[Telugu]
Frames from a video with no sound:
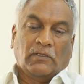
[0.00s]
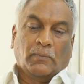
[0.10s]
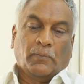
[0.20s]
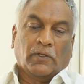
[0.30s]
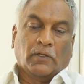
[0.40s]

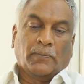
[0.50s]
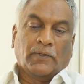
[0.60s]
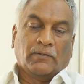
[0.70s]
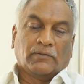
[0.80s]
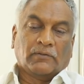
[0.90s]
ఎప్పటికప్పుడు
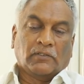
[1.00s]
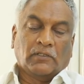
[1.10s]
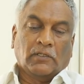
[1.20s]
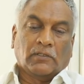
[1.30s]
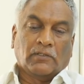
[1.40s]

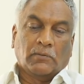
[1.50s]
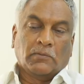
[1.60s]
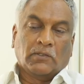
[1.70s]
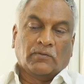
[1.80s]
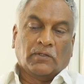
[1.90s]
ఏమవుతుందంటే
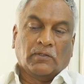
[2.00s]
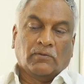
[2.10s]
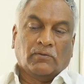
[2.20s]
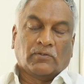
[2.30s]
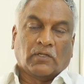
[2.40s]
సినిమా వాళ్ళు
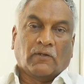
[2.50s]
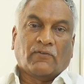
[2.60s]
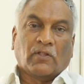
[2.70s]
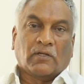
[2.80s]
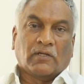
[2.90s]

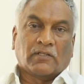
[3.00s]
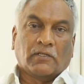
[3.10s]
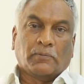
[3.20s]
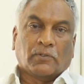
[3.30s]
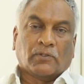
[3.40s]
సాఫ్ట్ టార్గెట్స్
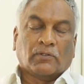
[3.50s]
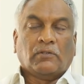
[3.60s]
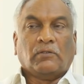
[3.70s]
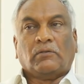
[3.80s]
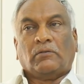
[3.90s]

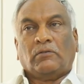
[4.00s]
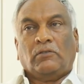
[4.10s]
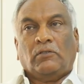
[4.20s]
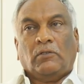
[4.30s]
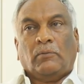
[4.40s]
అయిపోవడంతో
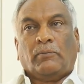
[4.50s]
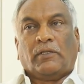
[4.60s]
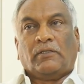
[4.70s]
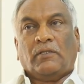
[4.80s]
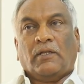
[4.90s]

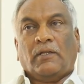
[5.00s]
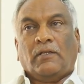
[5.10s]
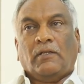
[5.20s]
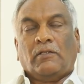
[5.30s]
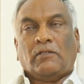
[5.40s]

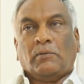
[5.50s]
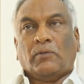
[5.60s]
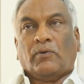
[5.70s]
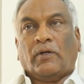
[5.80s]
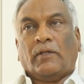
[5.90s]
ప్రతిదానికి
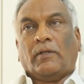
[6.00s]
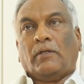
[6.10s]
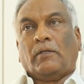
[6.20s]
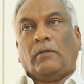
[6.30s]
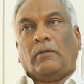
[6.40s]
సినిమా
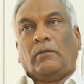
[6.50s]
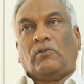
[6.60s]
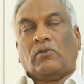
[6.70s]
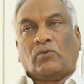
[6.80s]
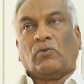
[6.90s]
వాళ్ళని
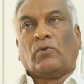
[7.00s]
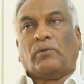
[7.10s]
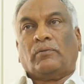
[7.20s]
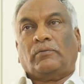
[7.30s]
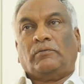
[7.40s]
చేసుకుంటాం